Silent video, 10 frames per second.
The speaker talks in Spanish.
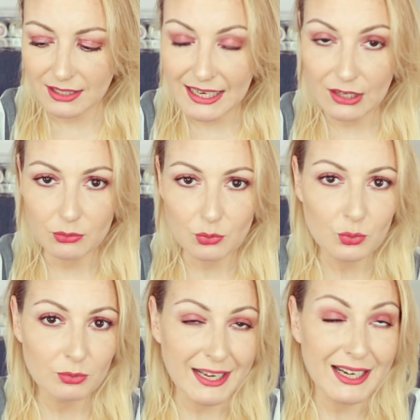el,
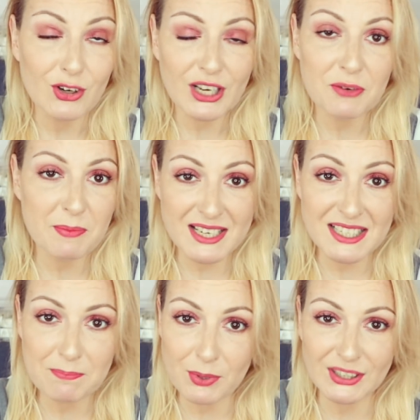el, órgano
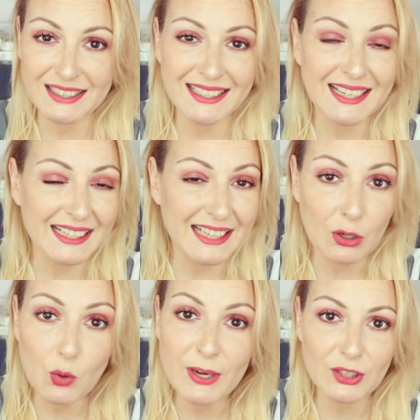más importante, el
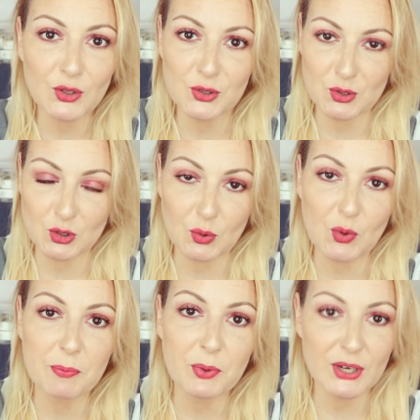que cubre todo nuestro
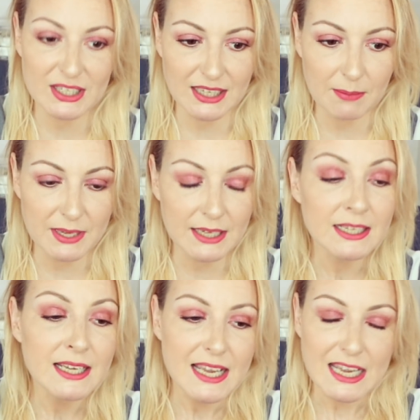cuerpo, es la
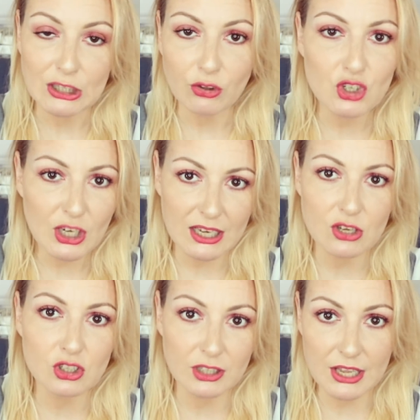piel y todos
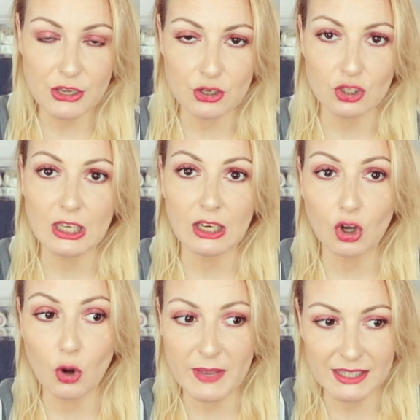aquellos daños
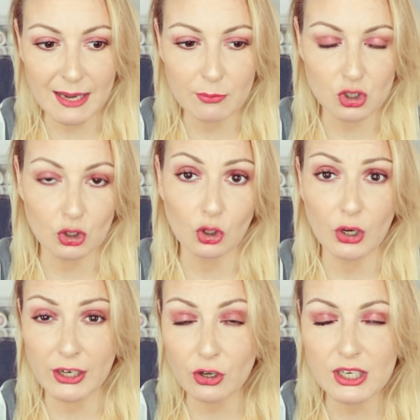que cometamos
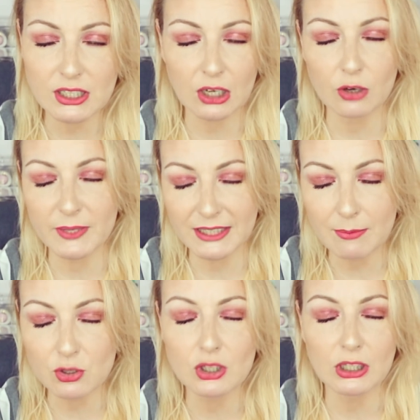o errores que
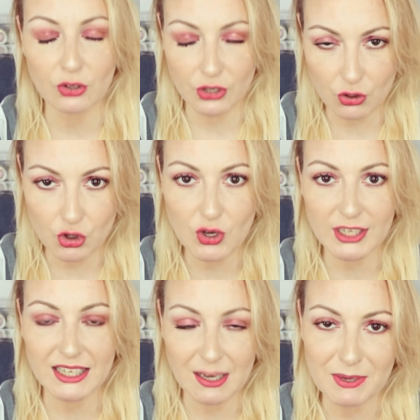cometamos, y lo digo yo
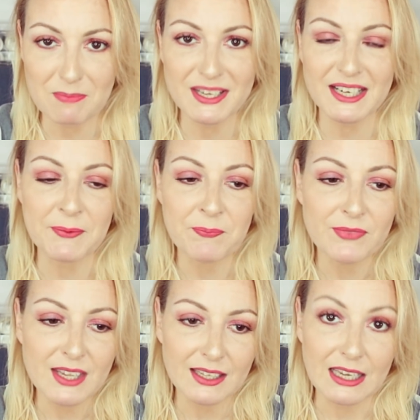aquí la primera,
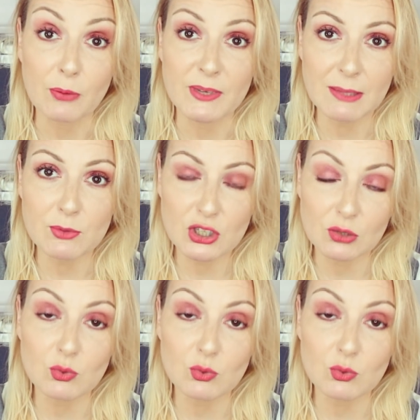que cometamos